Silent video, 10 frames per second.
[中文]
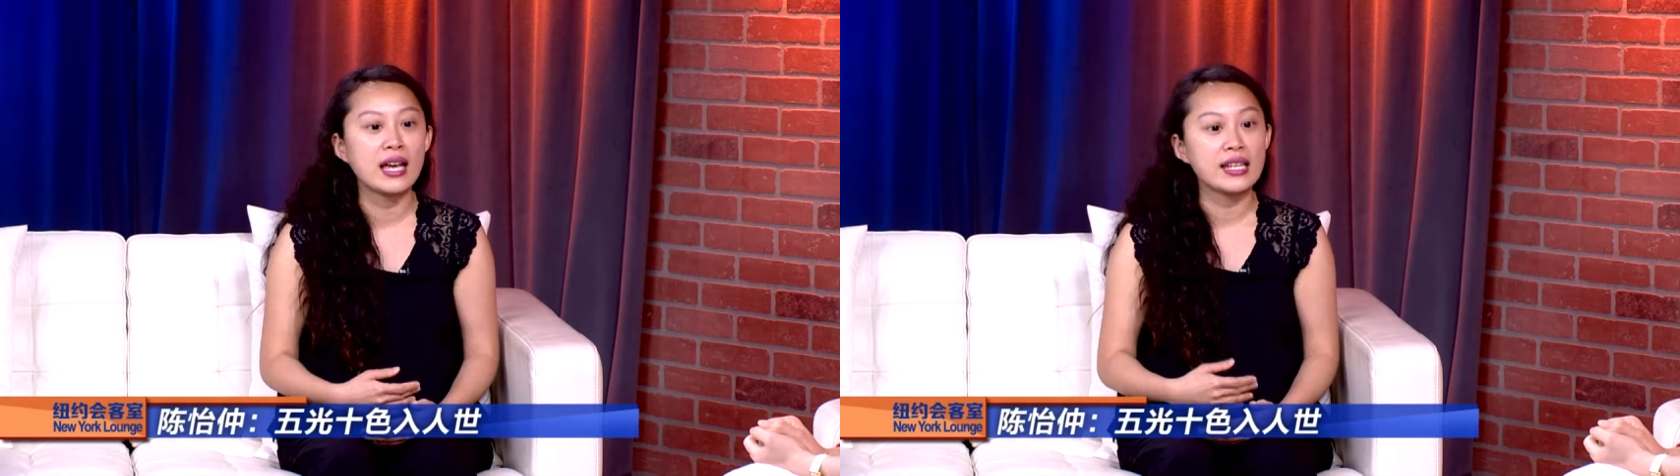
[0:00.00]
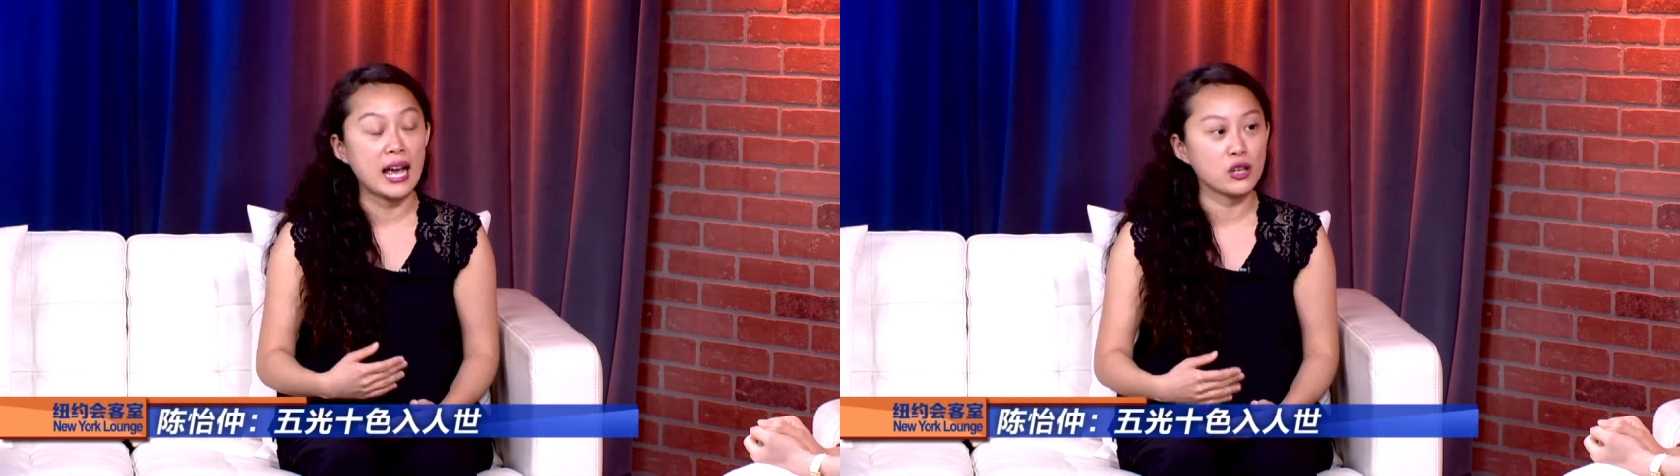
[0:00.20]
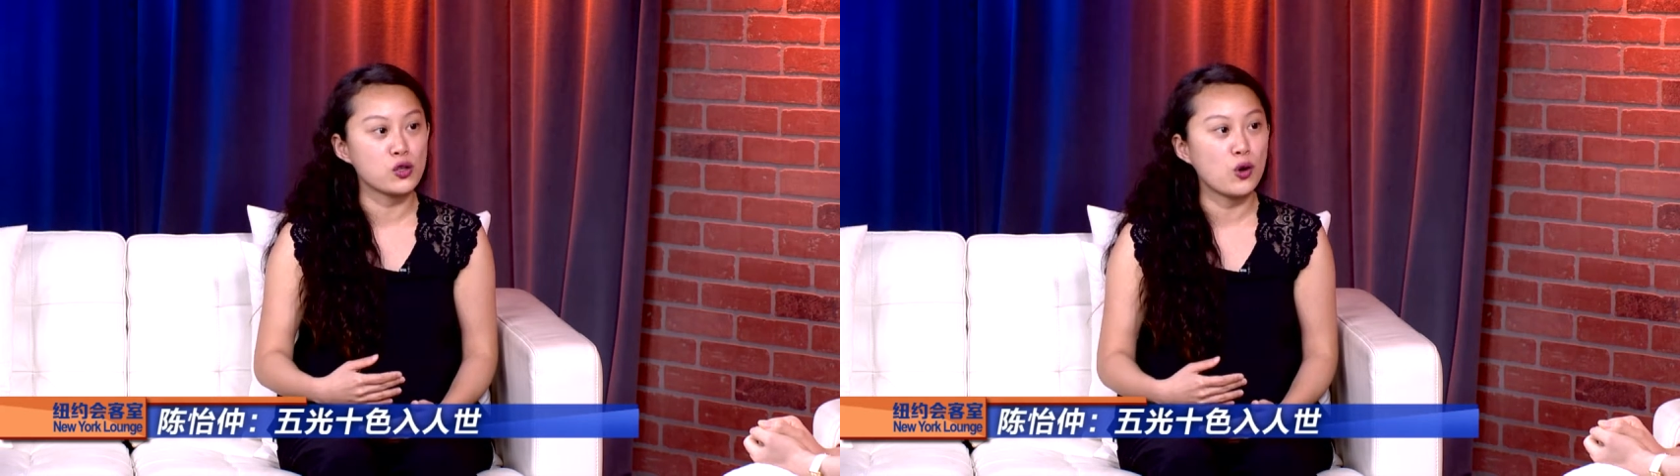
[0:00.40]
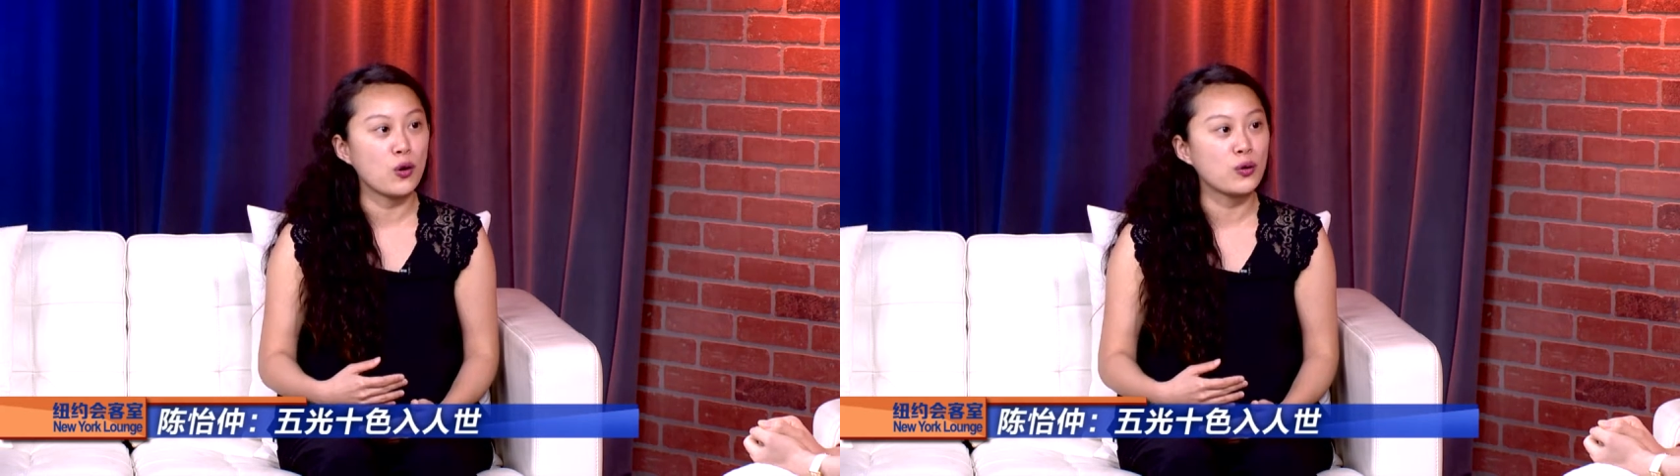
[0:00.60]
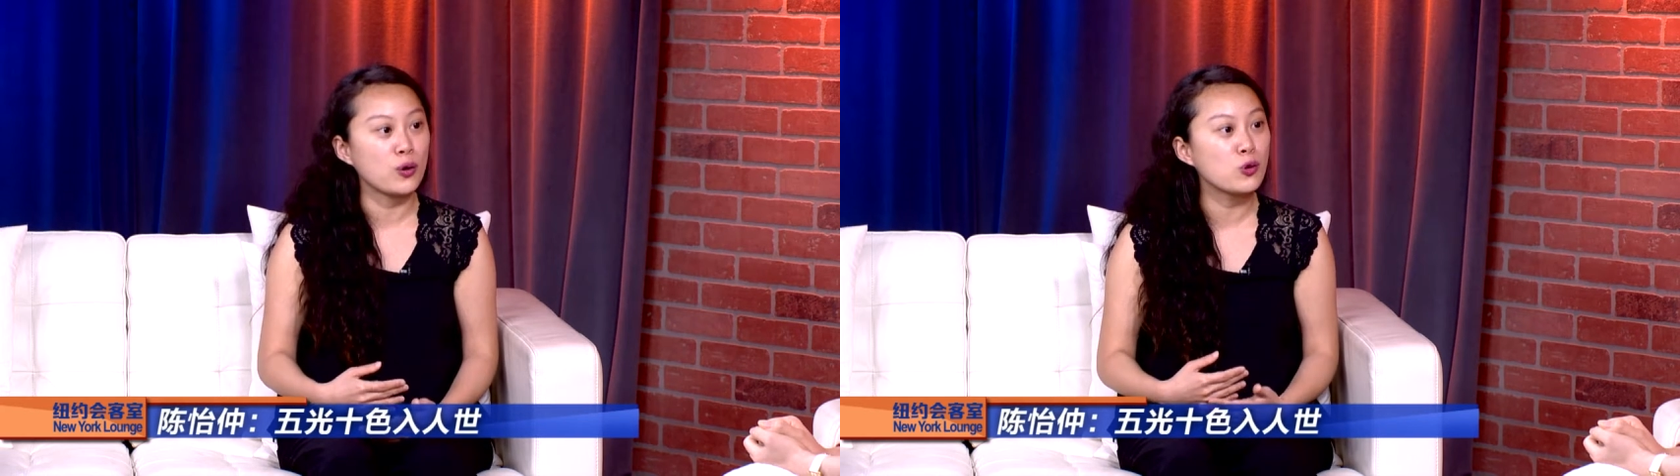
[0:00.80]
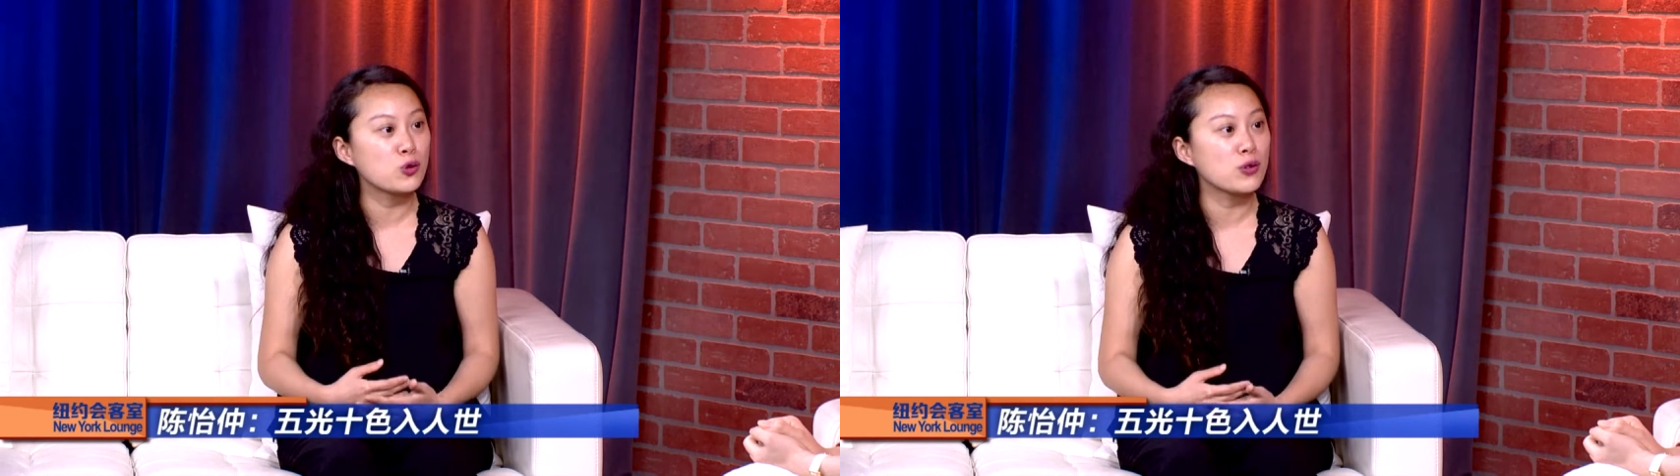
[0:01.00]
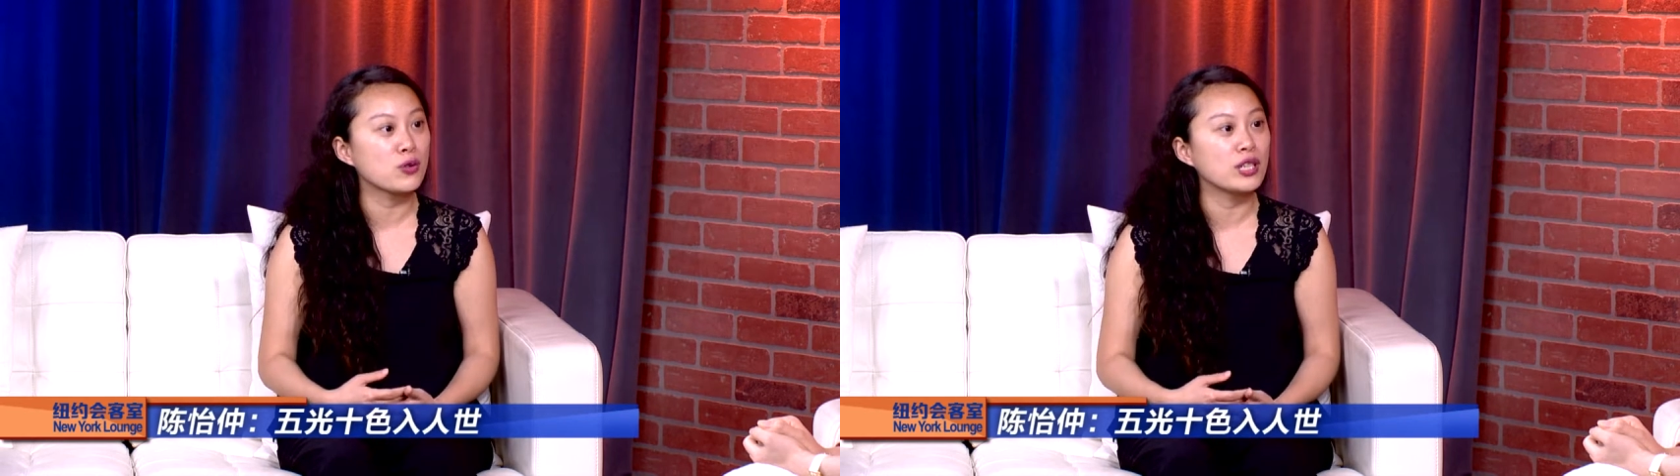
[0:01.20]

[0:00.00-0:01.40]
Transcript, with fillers: 亚洲工作的时候，